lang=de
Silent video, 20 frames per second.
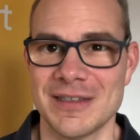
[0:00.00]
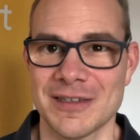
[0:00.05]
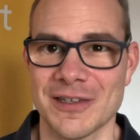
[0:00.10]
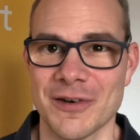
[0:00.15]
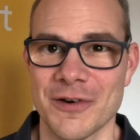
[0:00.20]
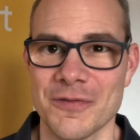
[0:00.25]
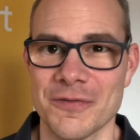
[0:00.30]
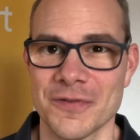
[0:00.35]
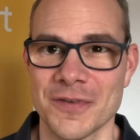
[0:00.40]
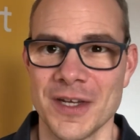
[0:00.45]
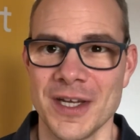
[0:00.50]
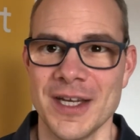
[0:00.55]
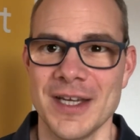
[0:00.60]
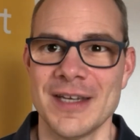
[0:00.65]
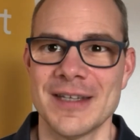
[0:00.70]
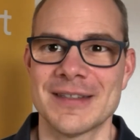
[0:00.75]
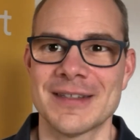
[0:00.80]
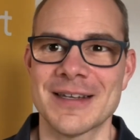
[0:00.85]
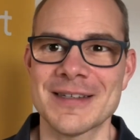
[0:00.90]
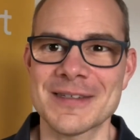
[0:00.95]
drauf.
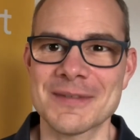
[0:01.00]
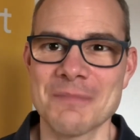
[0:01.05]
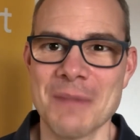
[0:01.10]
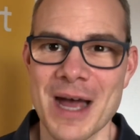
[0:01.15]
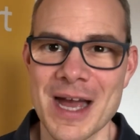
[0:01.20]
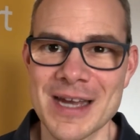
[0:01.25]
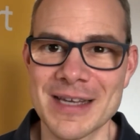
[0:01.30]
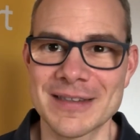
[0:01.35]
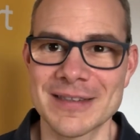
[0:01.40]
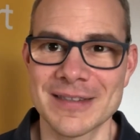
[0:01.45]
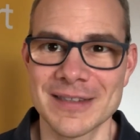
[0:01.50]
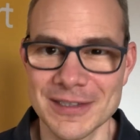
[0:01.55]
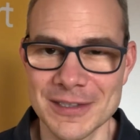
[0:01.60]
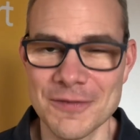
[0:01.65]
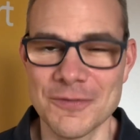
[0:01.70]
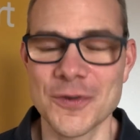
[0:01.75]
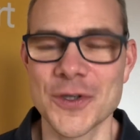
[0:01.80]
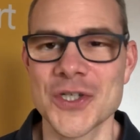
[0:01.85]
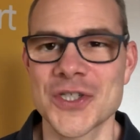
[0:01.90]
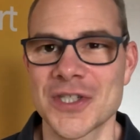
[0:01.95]
Das macht die
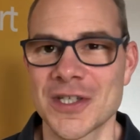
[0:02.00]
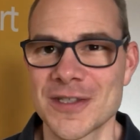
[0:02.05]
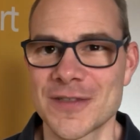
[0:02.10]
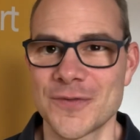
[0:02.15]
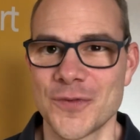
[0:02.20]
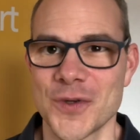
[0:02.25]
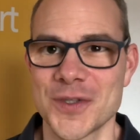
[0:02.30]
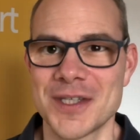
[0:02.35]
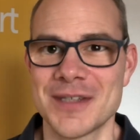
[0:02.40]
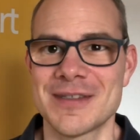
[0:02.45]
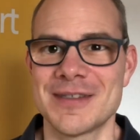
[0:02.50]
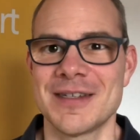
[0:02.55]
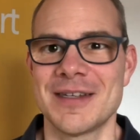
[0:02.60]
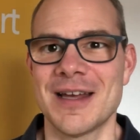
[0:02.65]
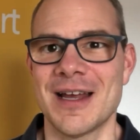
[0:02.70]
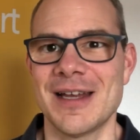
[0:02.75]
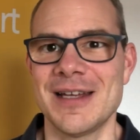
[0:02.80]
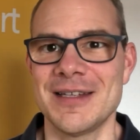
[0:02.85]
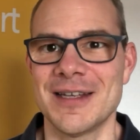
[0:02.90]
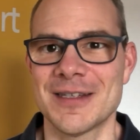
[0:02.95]
Vorstandsvorsitzende
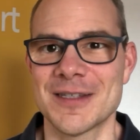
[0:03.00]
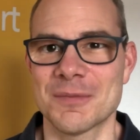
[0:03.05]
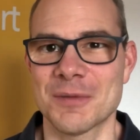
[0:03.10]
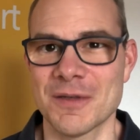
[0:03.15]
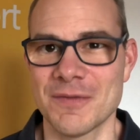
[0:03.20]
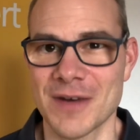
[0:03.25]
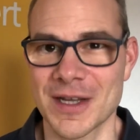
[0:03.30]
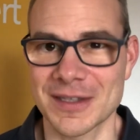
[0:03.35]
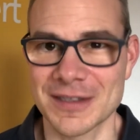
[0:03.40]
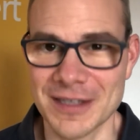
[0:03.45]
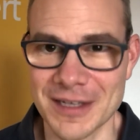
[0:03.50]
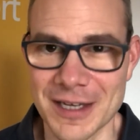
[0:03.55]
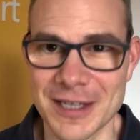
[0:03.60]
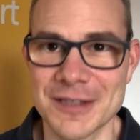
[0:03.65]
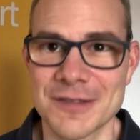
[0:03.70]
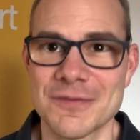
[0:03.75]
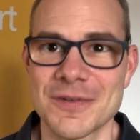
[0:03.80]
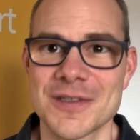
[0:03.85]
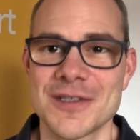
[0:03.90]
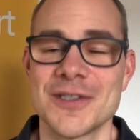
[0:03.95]
der Allianz Privaten
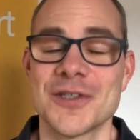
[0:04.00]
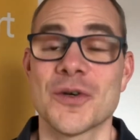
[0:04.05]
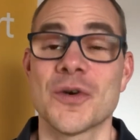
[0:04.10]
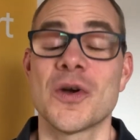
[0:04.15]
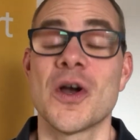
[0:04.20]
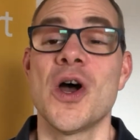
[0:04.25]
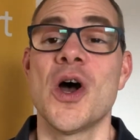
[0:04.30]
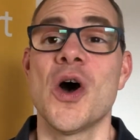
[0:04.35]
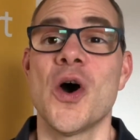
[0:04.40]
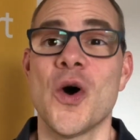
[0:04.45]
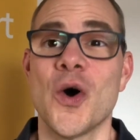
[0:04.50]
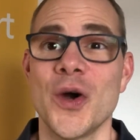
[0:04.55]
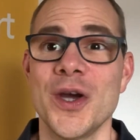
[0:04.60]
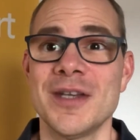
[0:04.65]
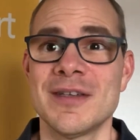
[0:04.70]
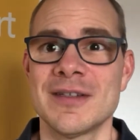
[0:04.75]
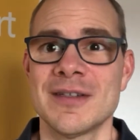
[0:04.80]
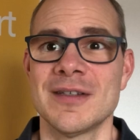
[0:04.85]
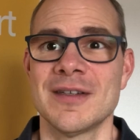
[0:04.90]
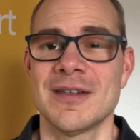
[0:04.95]
Krankenversicherung
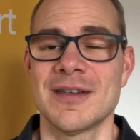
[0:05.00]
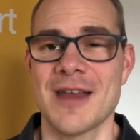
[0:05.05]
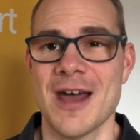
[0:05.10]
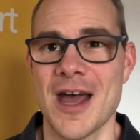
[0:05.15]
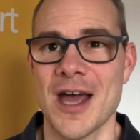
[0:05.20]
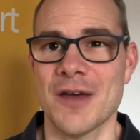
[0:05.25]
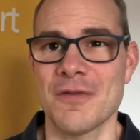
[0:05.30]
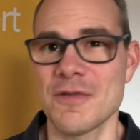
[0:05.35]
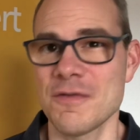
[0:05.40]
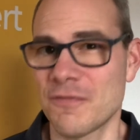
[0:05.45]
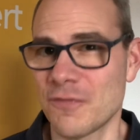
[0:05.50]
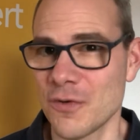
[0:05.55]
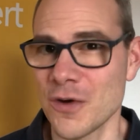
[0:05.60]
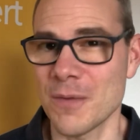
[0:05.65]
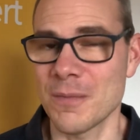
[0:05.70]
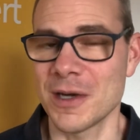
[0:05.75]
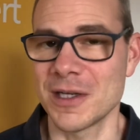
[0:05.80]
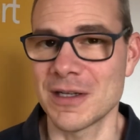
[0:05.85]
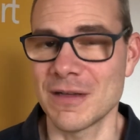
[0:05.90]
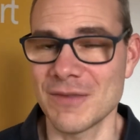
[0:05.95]
heute nach wie
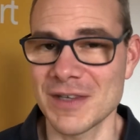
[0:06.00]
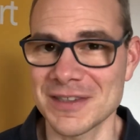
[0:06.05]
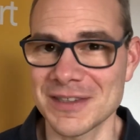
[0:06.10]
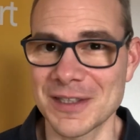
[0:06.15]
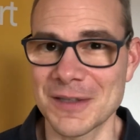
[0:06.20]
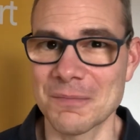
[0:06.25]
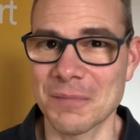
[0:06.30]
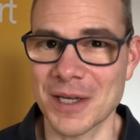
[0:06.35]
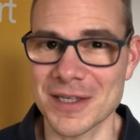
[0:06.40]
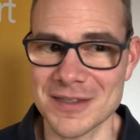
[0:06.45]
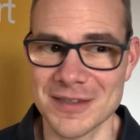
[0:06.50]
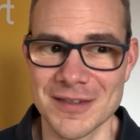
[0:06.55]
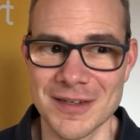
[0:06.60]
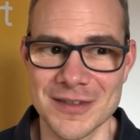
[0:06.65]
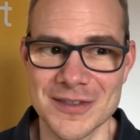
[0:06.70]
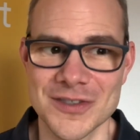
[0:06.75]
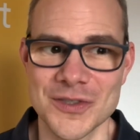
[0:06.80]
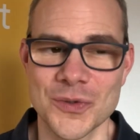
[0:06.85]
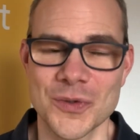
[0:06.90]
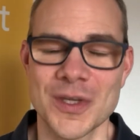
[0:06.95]
vor bei einer wichtigen
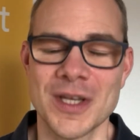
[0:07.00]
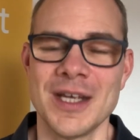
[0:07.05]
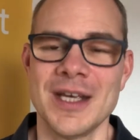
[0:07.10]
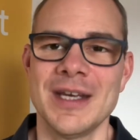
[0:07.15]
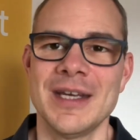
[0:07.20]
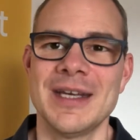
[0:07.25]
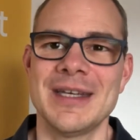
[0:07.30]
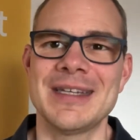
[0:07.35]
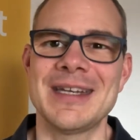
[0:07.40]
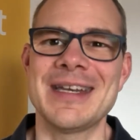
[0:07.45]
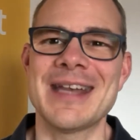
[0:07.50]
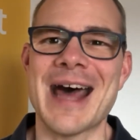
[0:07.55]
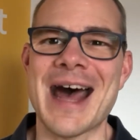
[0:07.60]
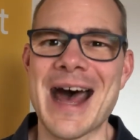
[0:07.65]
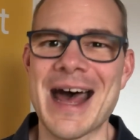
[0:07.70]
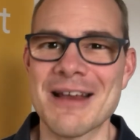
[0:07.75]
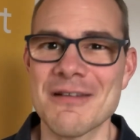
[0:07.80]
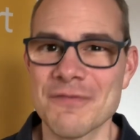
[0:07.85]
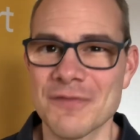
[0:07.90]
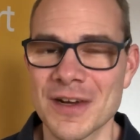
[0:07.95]
Präsentation. Den
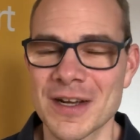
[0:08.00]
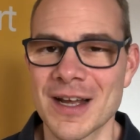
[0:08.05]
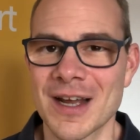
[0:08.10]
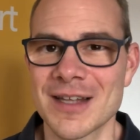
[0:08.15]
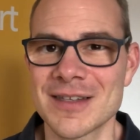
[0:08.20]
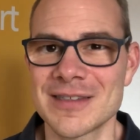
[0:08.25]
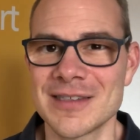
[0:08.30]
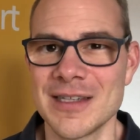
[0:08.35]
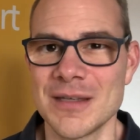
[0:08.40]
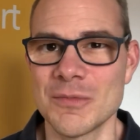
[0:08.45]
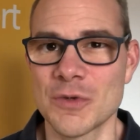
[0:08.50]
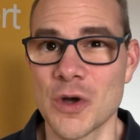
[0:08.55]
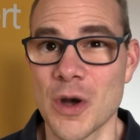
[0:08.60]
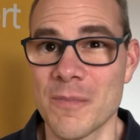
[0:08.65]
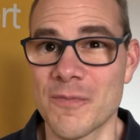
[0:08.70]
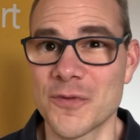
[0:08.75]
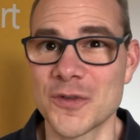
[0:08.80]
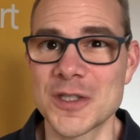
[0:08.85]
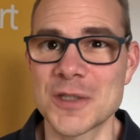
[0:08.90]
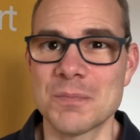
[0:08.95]
Anfang hat sie im
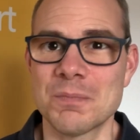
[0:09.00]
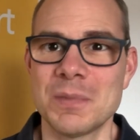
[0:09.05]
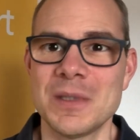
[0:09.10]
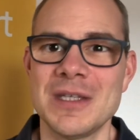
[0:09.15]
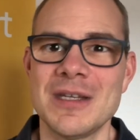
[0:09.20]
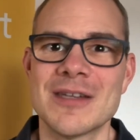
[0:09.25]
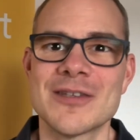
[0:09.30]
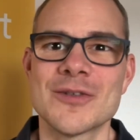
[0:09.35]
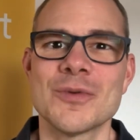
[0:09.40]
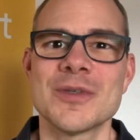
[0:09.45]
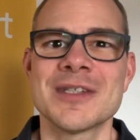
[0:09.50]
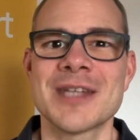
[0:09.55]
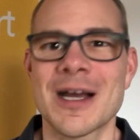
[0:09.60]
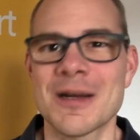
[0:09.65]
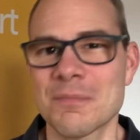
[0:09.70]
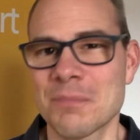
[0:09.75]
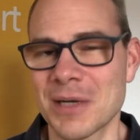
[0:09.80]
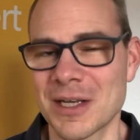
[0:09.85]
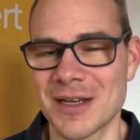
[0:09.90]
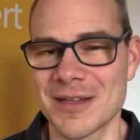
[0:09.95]
Kopf und ich bin ihr so
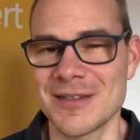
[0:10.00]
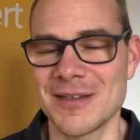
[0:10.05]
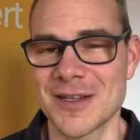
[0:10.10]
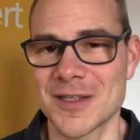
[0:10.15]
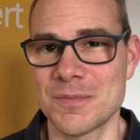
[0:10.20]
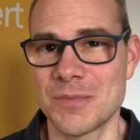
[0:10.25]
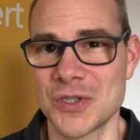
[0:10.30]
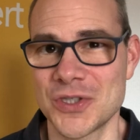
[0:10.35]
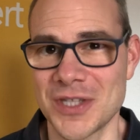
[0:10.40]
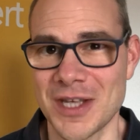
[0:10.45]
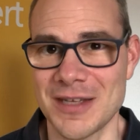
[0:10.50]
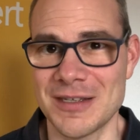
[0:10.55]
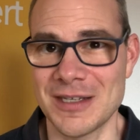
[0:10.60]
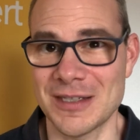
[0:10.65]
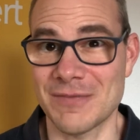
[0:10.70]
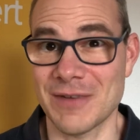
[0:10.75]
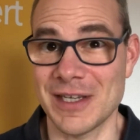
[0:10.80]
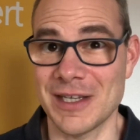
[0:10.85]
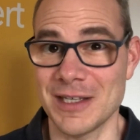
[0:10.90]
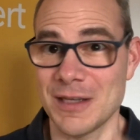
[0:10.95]
dankbar, dass sie das
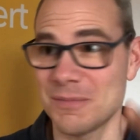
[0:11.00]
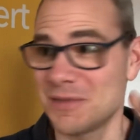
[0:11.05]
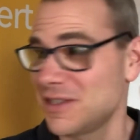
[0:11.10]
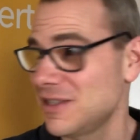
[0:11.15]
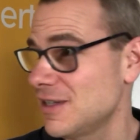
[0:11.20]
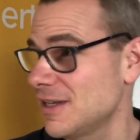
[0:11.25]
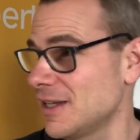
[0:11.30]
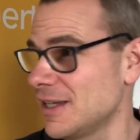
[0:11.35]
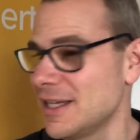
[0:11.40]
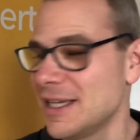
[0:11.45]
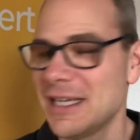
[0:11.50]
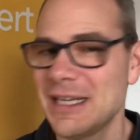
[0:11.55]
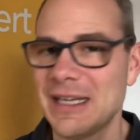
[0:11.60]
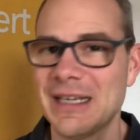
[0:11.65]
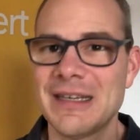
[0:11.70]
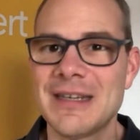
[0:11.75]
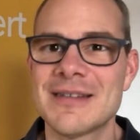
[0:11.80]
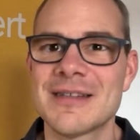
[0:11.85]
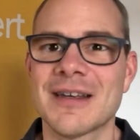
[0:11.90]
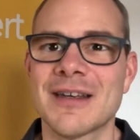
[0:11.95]
bestätigt, weil da gibt es hier
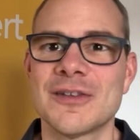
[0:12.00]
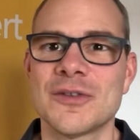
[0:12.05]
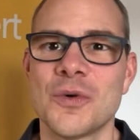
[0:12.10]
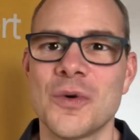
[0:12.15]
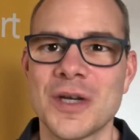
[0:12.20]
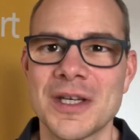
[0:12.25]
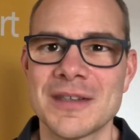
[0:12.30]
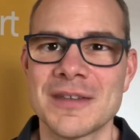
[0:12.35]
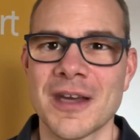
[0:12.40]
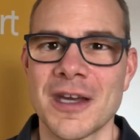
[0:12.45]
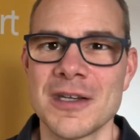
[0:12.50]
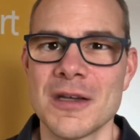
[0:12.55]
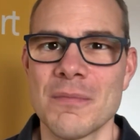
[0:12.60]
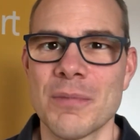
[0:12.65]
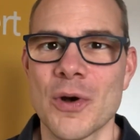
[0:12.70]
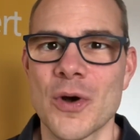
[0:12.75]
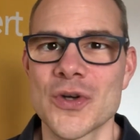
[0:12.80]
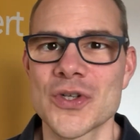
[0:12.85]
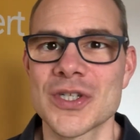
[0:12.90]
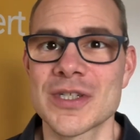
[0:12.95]
in dieser
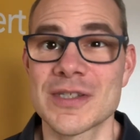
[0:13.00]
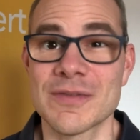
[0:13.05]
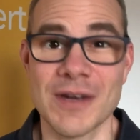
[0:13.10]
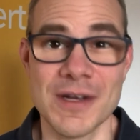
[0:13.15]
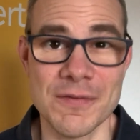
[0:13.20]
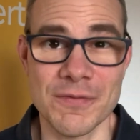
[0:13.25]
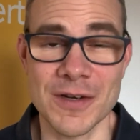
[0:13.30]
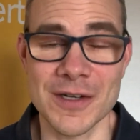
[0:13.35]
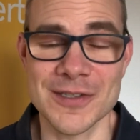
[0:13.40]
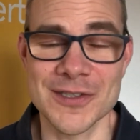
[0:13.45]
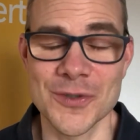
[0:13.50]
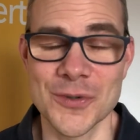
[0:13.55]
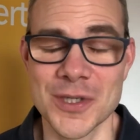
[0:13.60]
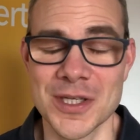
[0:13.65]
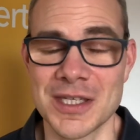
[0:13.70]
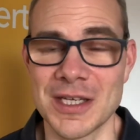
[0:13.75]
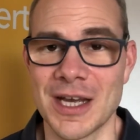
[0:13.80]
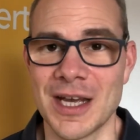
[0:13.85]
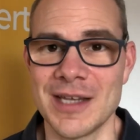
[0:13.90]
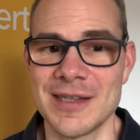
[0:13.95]
Rhetoriktrainerbranche zwei Fraktionen.
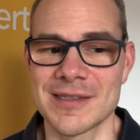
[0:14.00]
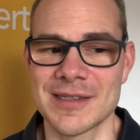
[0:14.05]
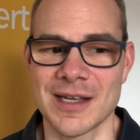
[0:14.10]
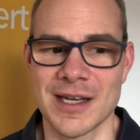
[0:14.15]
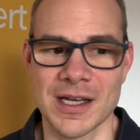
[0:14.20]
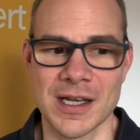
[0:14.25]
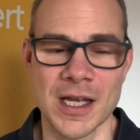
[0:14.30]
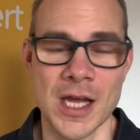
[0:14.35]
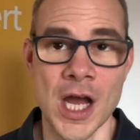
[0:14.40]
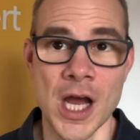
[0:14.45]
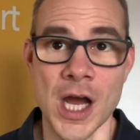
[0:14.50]
Die einen sagen,